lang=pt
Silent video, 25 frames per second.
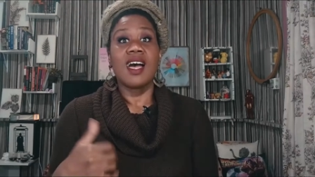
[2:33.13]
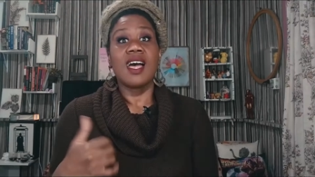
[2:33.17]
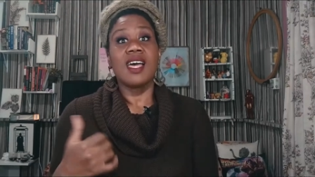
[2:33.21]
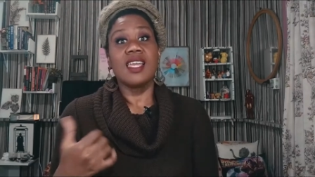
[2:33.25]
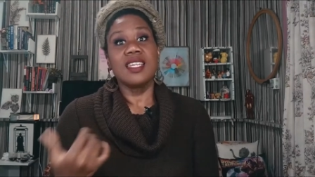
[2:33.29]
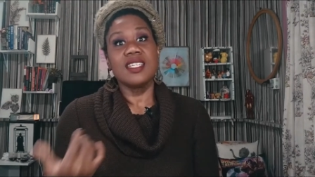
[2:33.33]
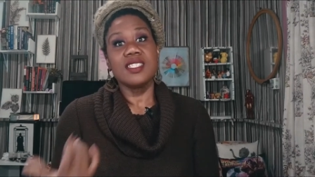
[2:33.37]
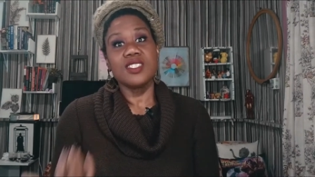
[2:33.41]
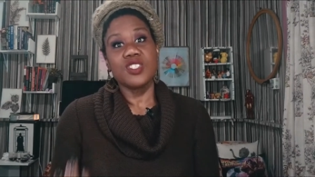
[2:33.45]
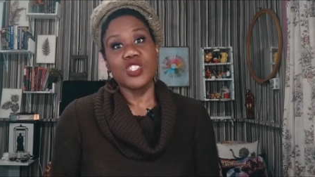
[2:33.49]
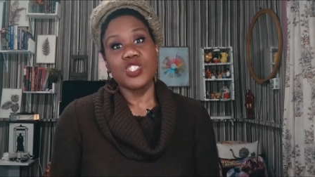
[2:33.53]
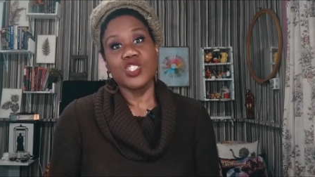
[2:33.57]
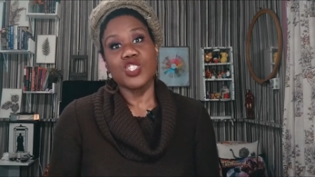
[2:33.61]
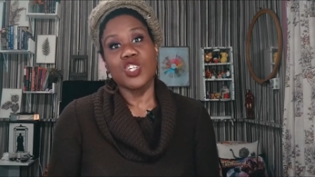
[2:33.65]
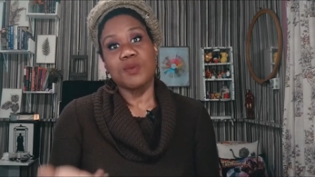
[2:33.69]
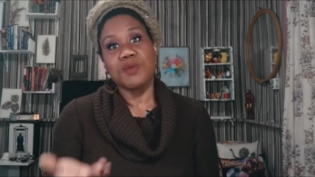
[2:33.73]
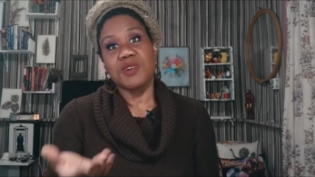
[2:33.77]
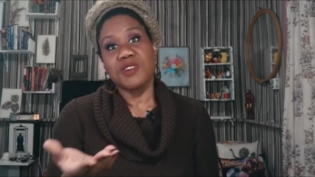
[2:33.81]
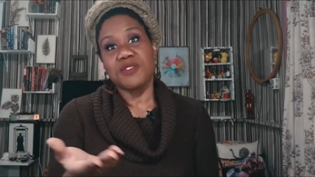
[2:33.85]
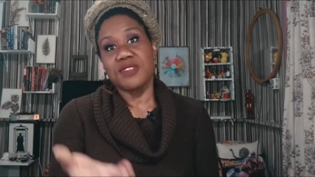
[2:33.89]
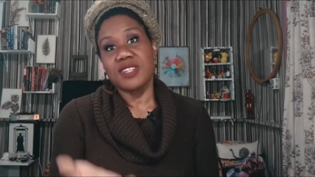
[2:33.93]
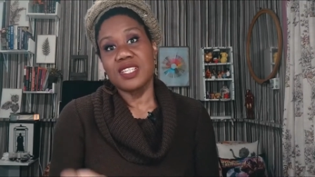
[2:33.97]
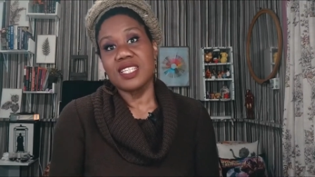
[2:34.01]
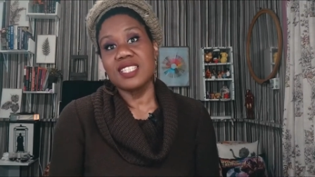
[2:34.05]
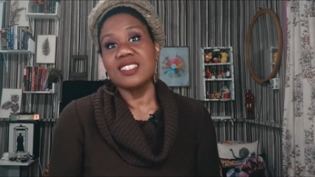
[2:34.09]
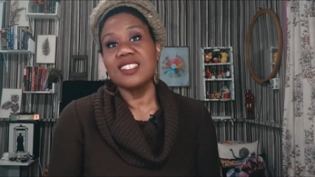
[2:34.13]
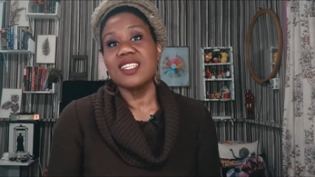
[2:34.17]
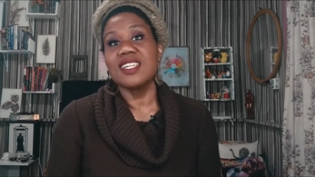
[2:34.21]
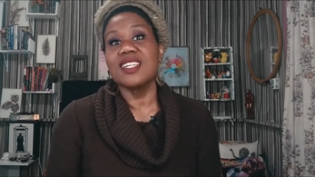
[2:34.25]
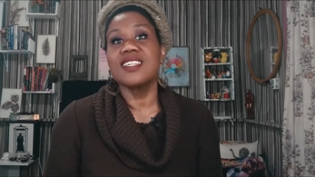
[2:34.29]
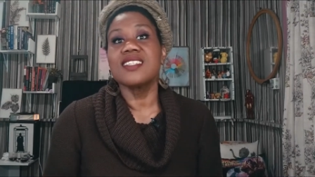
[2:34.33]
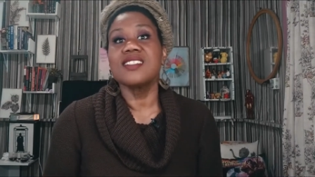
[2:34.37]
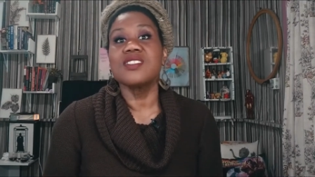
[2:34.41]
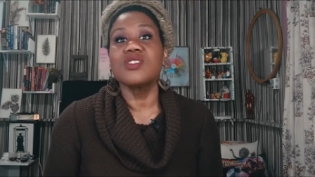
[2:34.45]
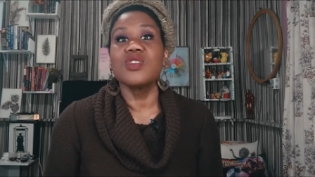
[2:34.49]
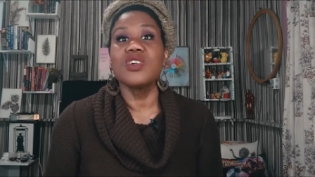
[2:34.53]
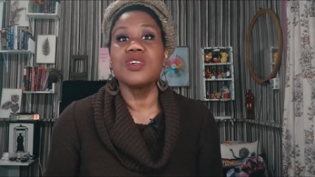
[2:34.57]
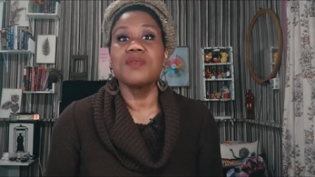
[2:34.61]
Além disso, como eu falei, tem a
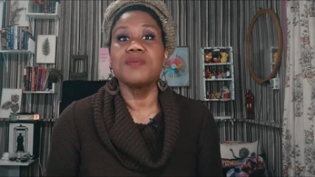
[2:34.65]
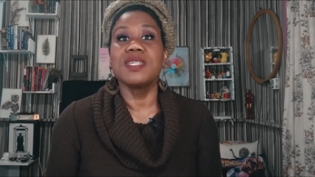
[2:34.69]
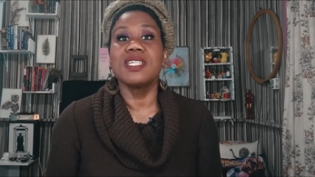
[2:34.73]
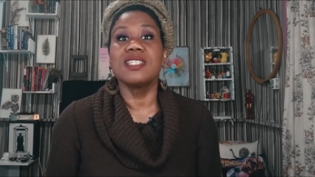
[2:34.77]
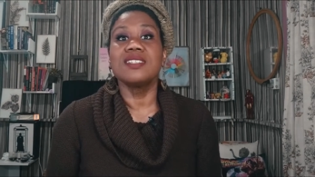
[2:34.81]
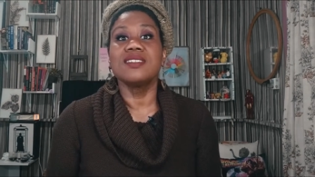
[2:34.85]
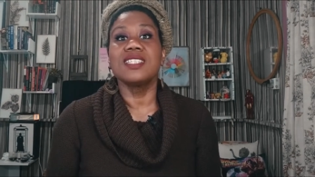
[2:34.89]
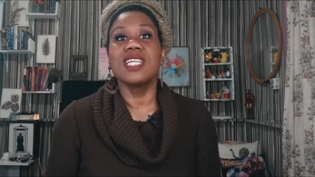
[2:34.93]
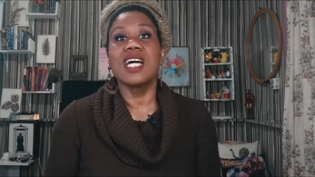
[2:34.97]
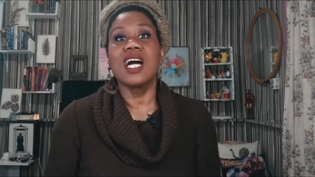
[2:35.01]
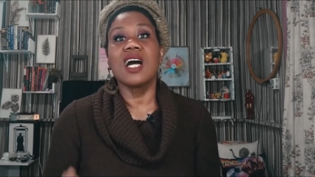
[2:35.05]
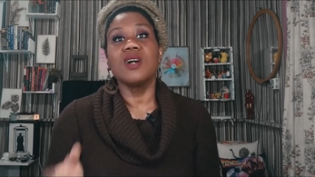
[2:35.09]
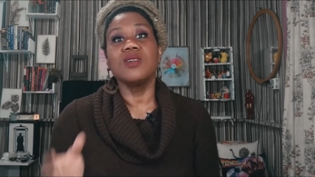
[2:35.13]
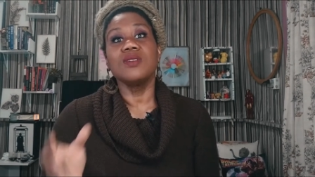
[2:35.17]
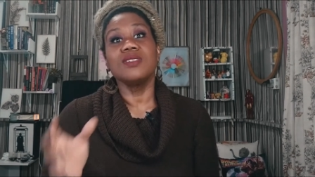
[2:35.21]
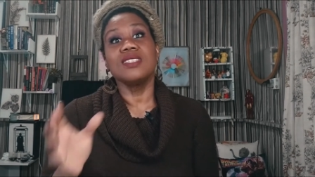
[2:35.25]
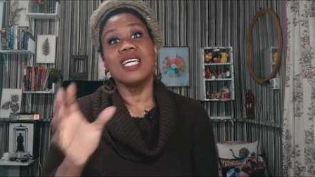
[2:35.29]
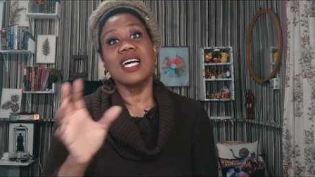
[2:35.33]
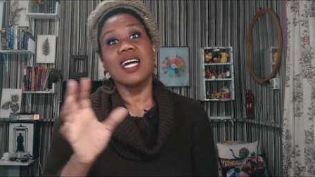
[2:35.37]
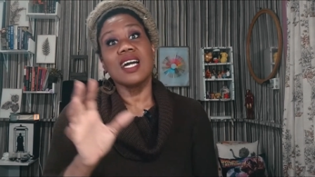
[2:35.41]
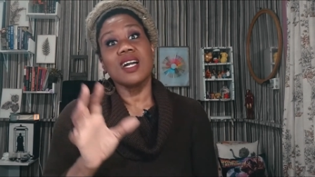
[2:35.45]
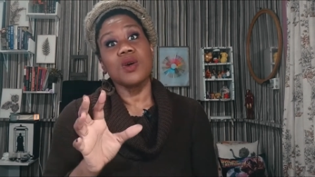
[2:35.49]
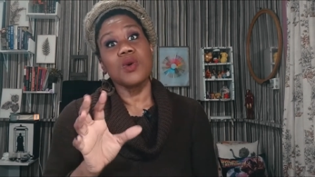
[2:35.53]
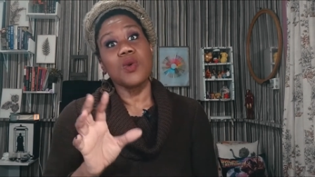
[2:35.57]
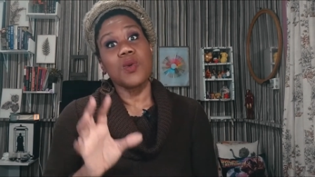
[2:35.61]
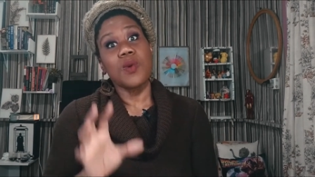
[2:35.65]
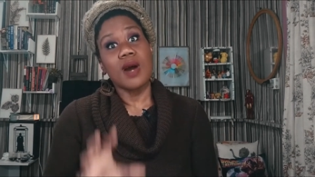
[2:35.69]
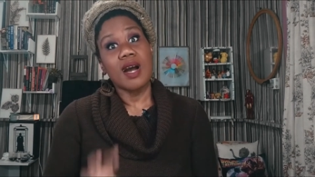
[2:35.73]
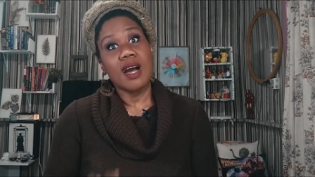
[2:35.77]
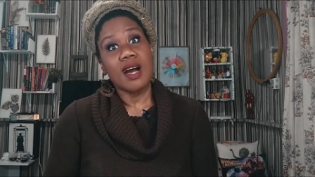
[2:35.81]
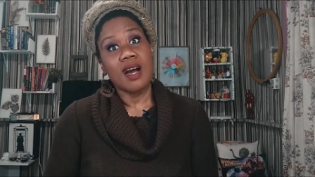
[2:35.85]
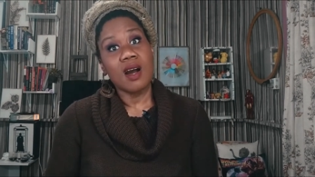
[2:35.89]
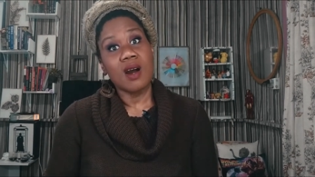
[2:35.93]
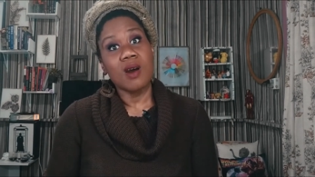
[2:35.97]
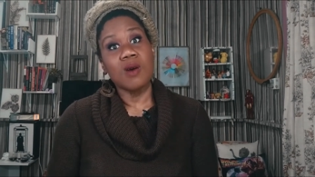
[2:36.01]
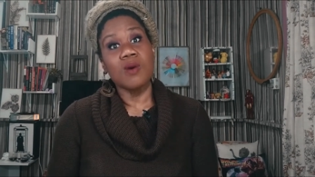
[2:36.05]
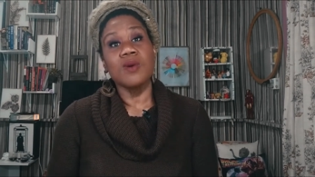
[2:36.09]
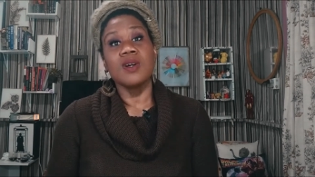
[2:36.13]
questão ambiental, da
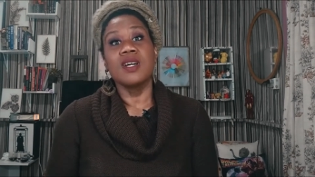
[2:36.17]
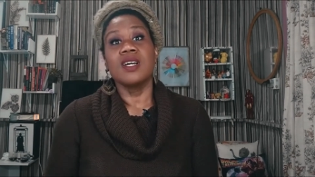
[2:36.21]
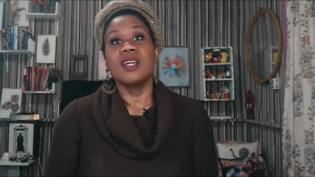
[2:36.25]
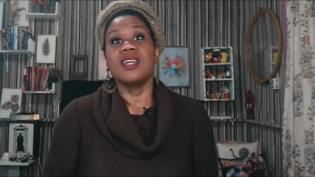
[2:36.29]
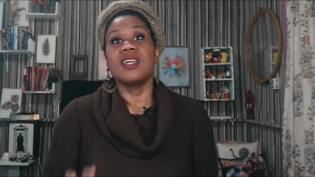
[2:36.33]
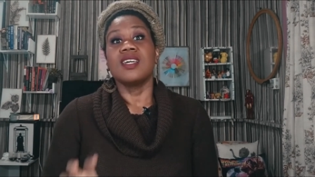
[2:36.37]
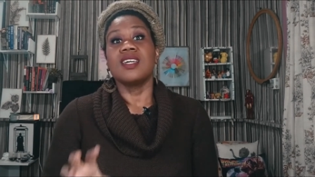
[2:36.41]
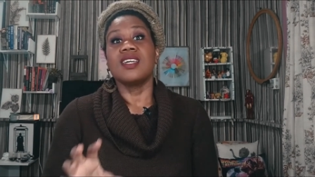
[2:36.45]
qual